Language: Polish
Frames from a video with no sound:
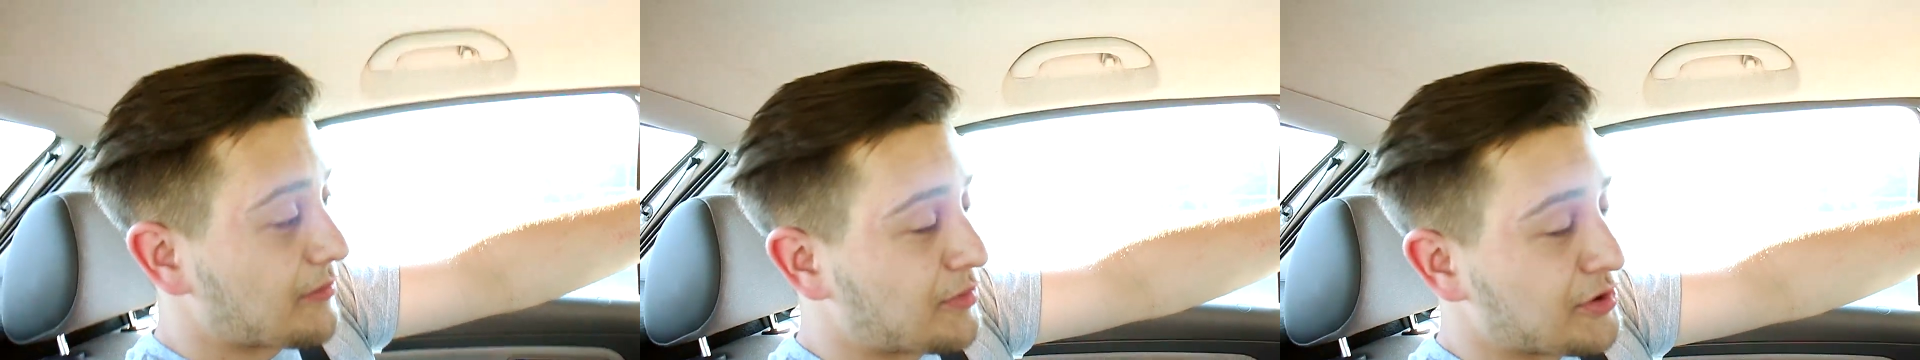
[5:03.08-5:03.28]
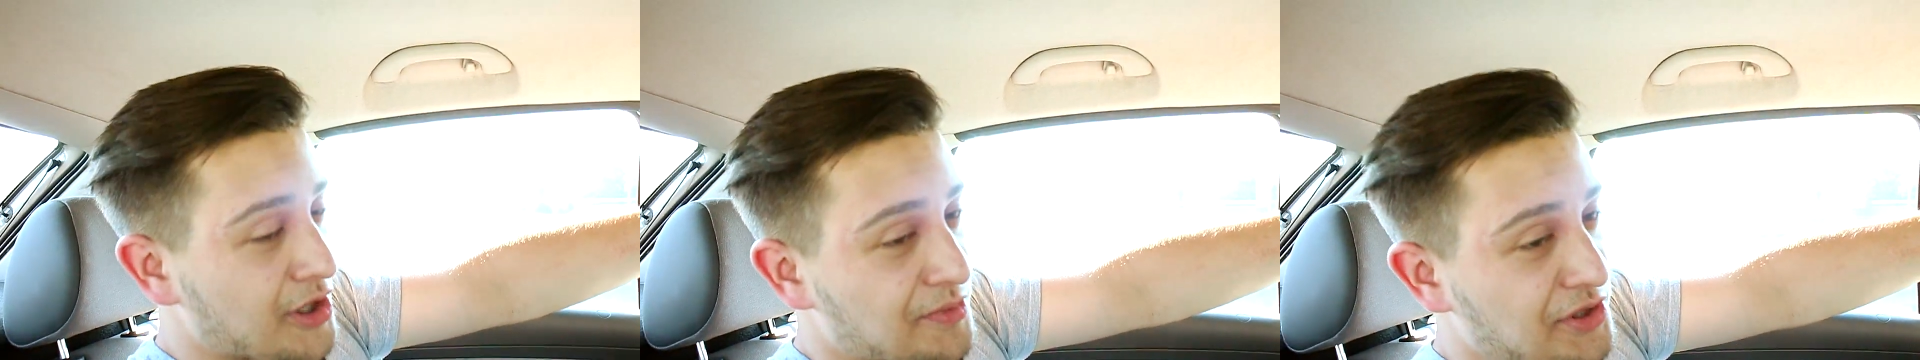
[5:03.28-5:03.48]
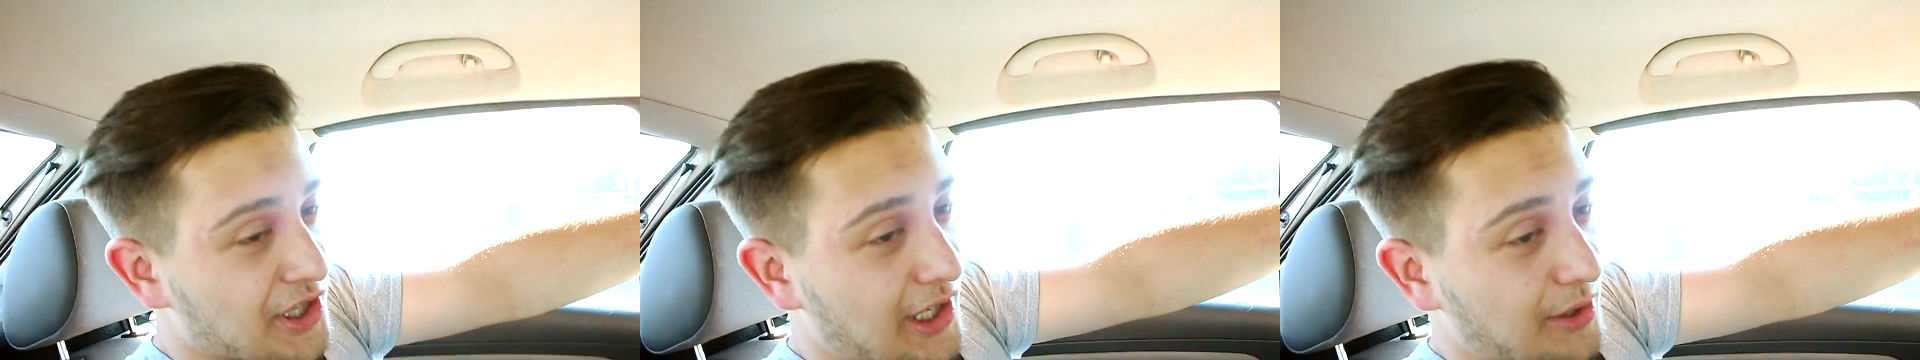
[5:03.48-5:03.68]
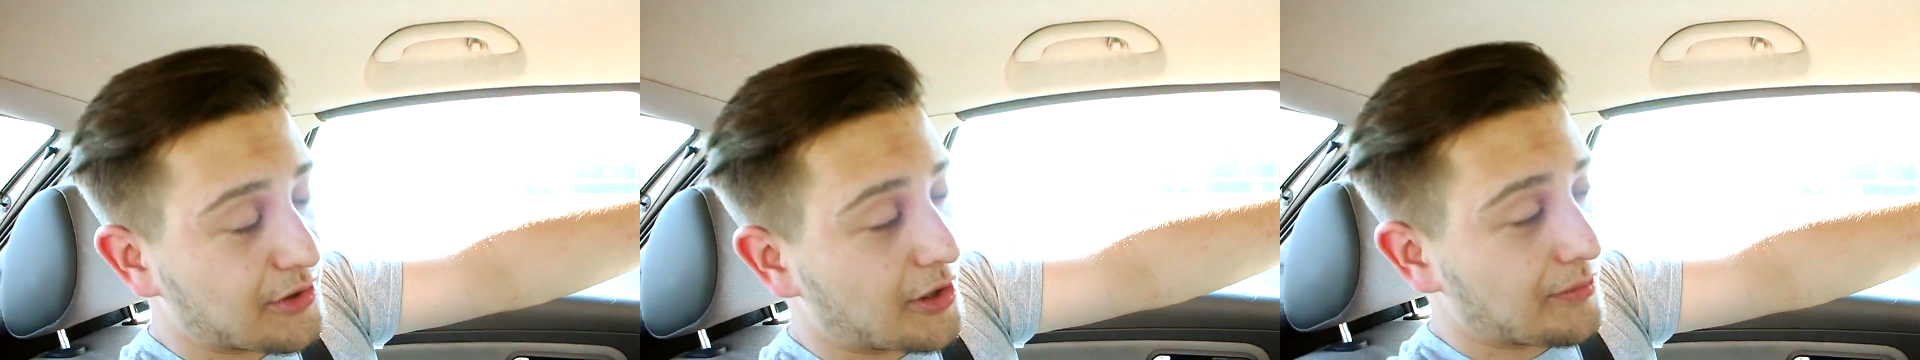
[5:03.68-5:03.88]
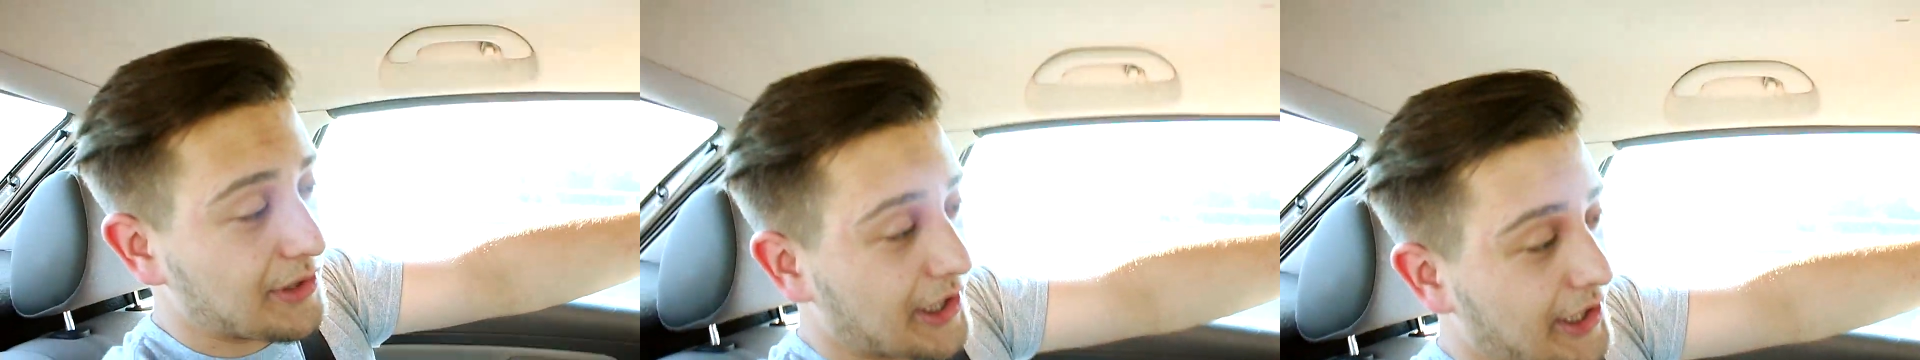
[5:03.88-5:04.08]
później przyjechał
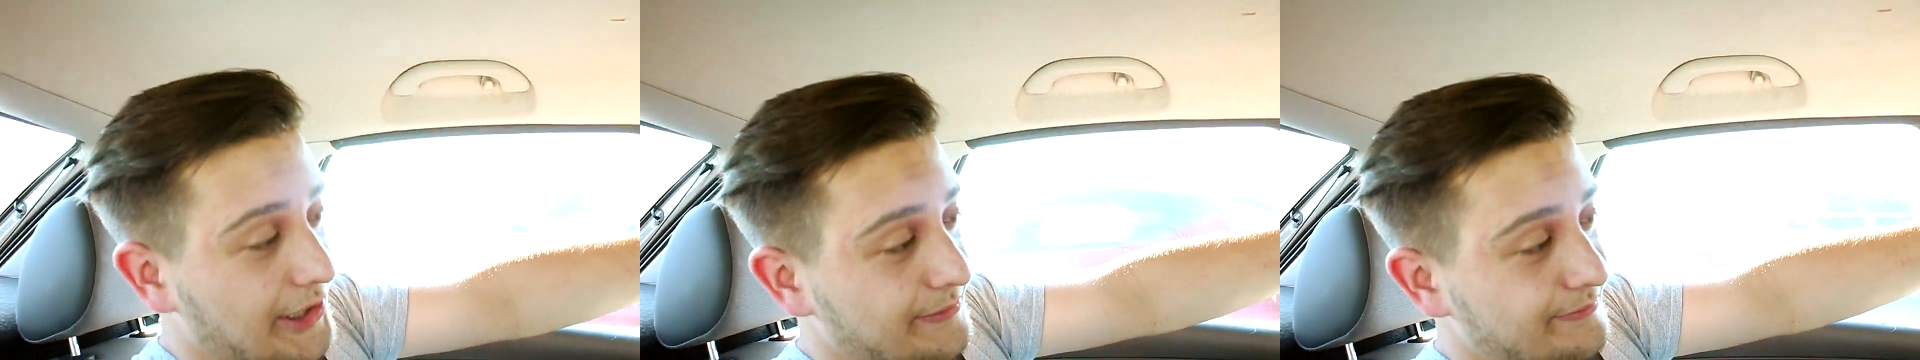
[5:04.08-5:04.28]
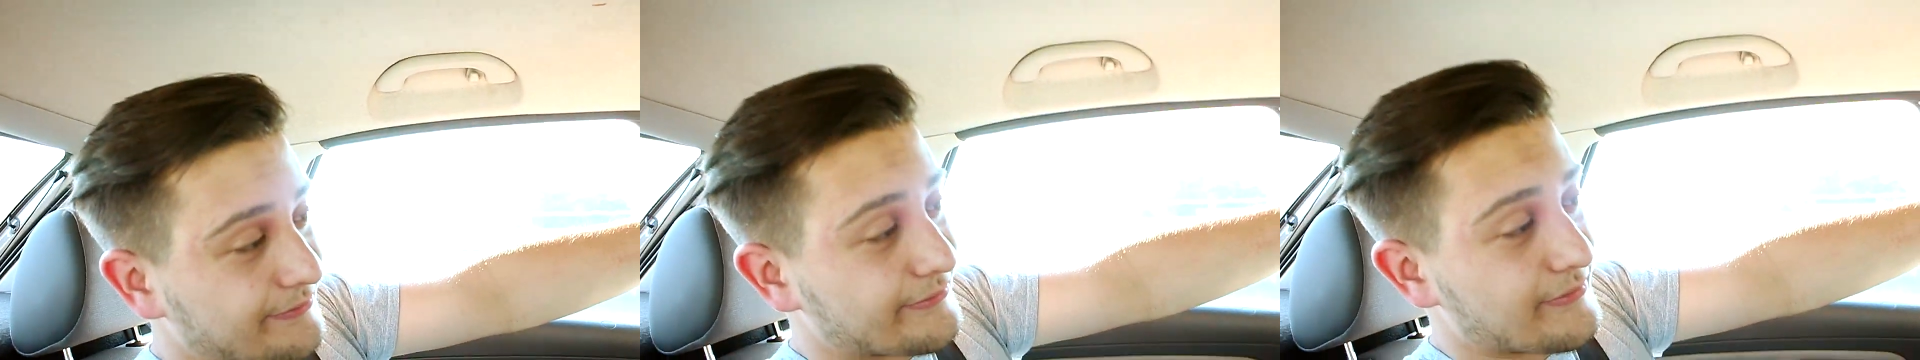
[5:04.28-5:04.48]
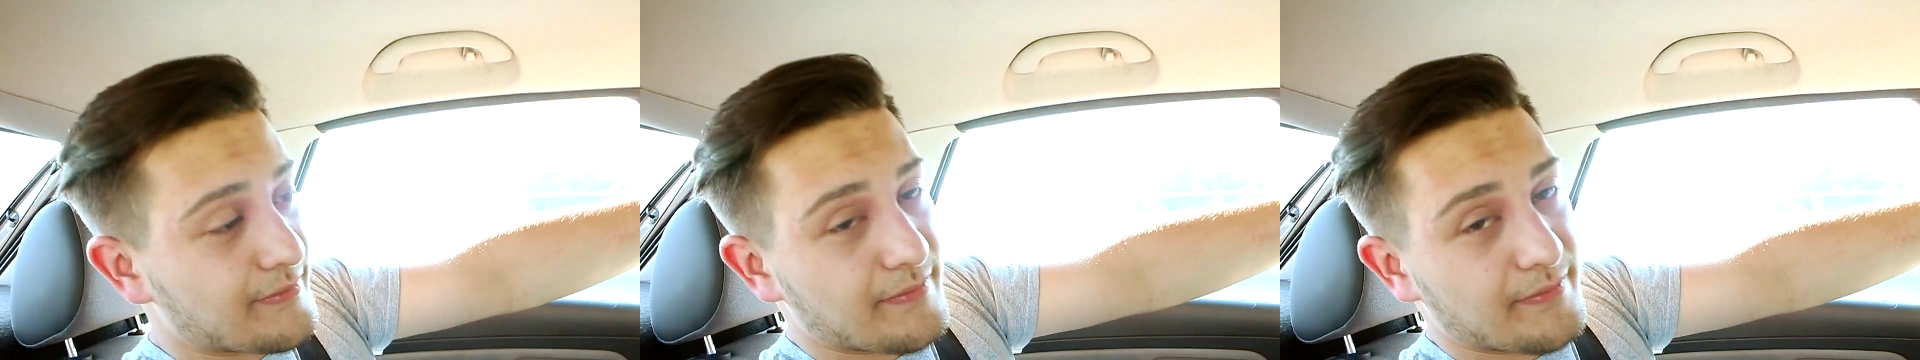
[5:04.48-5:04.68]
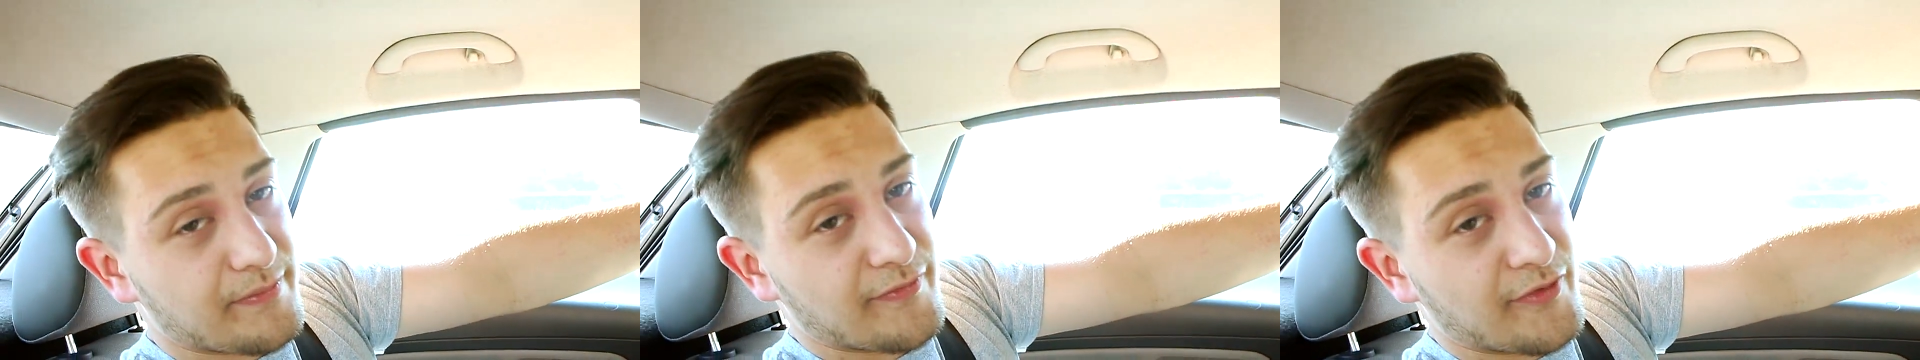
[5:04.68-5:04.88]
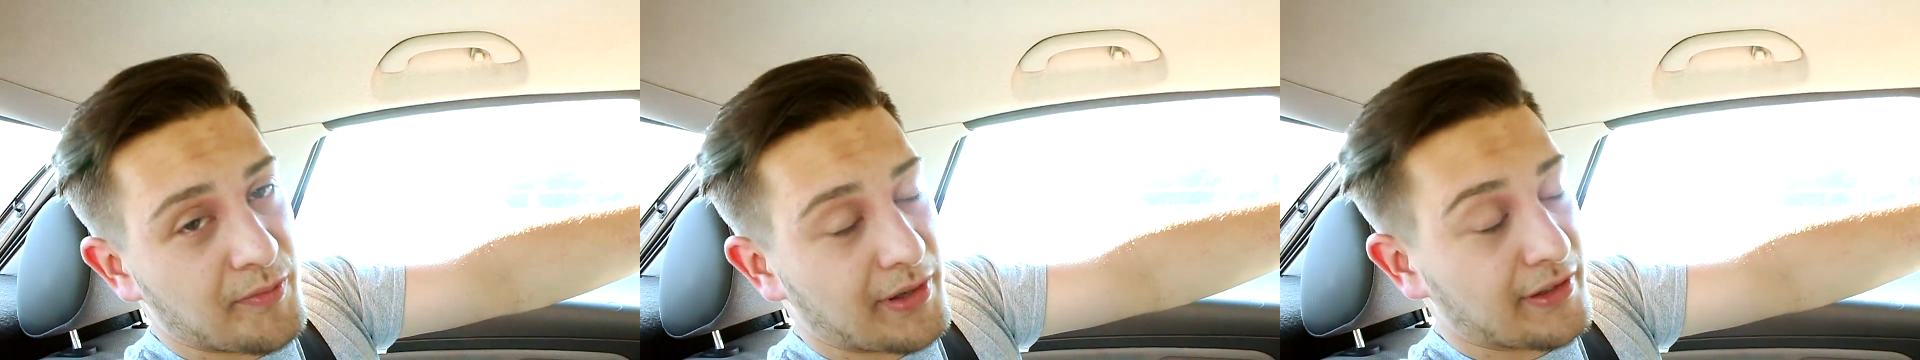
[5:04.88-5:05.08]
do mnie,
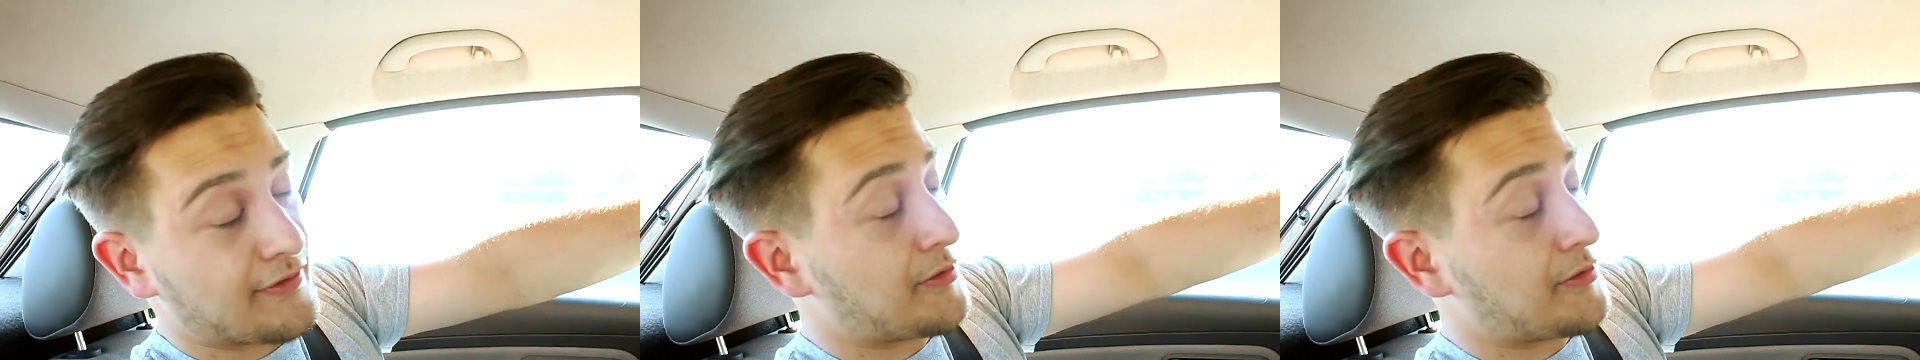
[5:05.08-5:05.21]
wypra